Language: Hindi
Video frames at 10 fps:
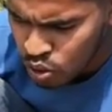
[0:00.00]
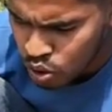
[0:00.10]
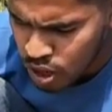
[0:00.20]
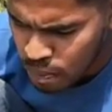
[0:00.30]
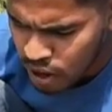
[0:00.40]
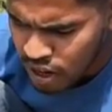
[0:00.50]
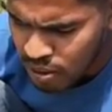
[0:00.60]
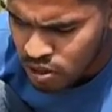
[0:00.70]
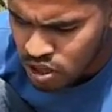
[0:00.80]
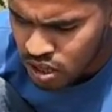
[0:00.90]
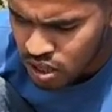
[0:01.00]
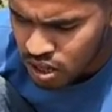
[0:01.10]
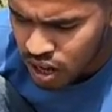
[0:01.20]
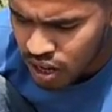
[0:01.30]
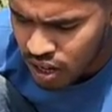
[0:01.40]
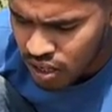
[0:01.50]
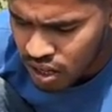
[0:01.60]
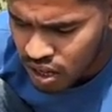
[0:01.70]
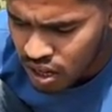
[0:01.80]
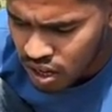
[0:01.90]
तो ये पानी हम इसके अंदर डाल लेते
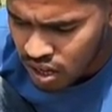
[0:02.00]
हैं